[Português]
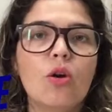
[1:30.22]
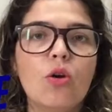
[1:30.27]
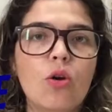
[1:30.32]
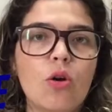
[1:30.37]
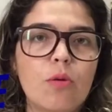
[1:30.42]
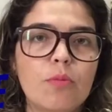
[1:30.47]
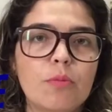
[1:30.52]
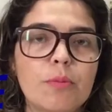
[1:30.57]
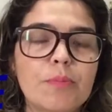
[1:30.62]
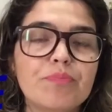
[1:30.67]

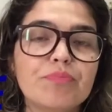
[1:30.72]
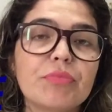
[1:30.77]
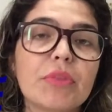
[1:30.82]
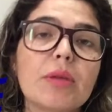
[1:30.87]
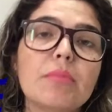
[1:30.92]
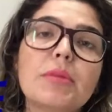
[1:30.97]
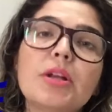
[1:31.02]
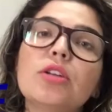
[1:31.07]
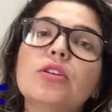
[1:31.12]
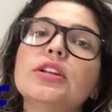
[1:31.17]
Como?
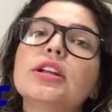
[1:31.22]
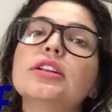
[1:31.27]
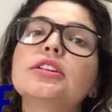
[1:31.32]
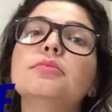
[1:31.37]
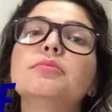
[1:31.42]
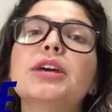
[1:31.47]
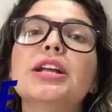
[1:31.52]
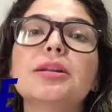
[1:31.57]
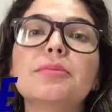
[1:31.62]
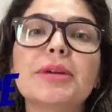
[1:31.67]
Melhorando a
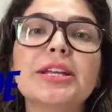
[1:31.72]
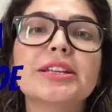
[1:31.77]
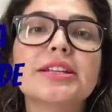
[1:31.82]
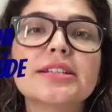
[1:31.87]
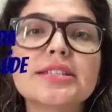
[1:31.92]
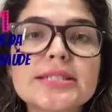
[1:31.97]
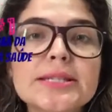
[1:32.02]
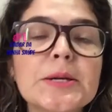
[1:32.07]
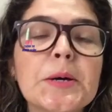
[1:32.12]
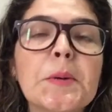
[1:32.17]
minha
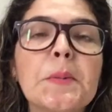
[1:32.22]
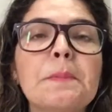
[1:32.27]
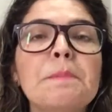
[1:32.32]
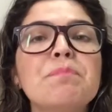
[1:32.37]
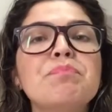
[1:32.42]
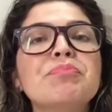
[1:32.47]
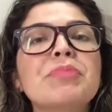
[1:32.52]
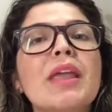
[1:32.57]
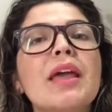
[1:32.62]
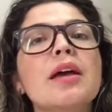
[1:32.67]
alimentação,
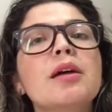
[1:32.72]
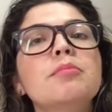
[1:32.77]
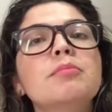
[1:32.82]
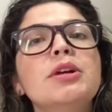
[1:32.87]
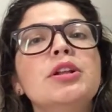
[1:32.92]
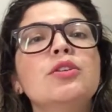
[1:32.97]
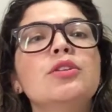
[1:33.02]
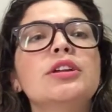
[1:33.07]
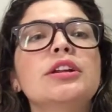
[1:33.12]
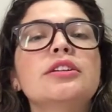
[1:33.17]

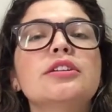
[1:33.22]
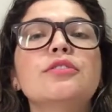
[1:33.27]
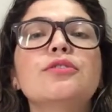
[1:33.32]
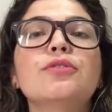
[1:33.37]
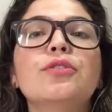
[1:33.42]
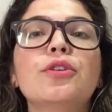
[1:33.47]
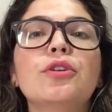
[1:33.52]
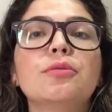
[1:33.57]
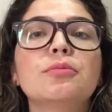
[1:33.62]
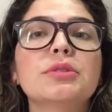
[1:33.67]
melhorando a
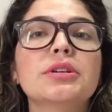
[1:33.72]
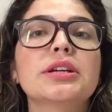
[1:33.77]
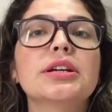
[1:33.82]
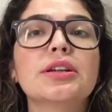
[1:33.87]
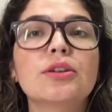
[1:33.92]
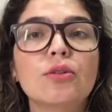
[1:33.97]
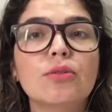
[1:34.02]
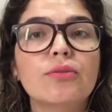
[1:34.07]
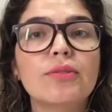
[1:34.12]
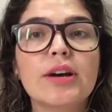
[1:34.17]
forma
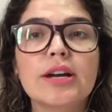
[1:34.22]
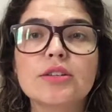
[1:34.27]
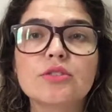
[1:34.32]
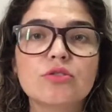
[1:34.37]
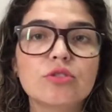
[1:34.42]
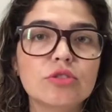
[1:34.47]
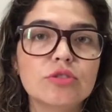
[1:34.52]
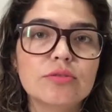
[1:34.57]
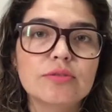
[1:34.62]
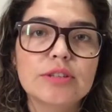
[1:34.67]
que eu faço
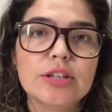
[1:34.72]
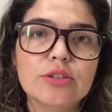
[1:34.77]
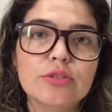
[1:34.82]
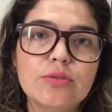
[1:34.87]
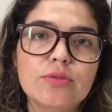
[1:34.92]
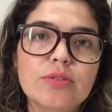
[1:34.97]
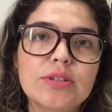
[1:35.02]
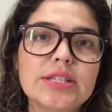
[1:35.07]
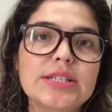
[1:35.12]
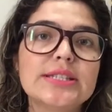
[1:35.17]
de atividade
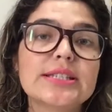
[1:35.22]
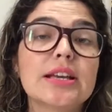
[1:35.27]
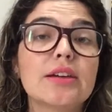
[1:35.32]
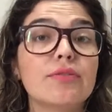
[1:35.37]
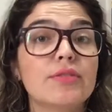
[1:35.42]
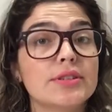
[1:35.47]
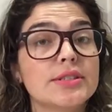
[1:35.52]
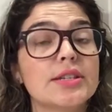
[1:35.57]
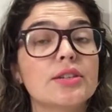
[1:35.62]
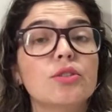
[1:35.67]
física,
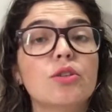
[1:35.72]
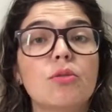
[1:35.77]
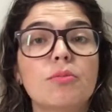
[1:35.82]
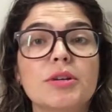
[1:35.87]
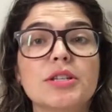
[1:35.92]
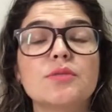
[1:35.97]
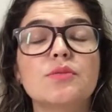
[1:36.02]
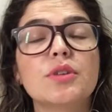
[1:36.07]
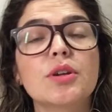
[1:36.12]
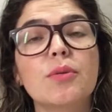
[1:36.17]
fazendo com
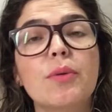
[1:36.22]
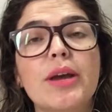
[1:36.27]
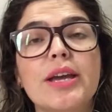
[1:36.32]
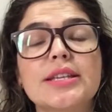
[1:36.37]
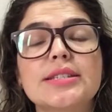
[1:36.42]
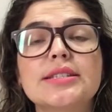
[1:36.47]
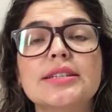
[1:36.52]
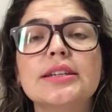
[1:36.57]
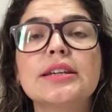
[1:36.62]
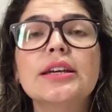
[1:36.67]
mais
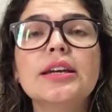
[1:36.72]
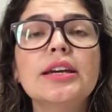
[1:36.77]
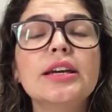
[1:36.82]
frequência.